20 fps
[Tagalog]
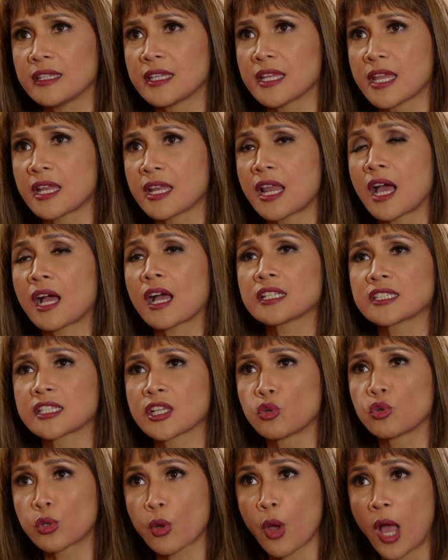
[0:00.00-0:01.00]
Adrian ang
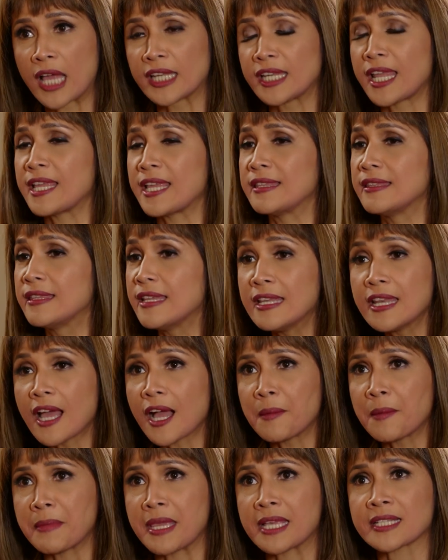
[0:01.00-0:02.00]
kasiguruhan na hindi na
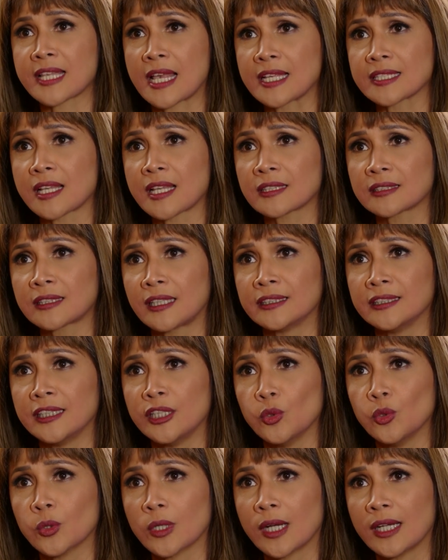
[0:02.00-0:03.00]
kami sasaktan ni
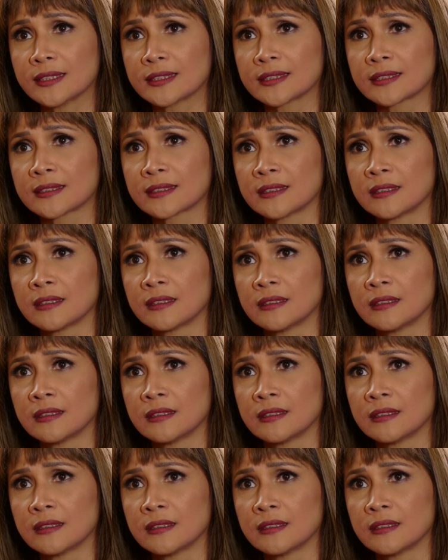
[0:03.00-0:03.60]
Lucas.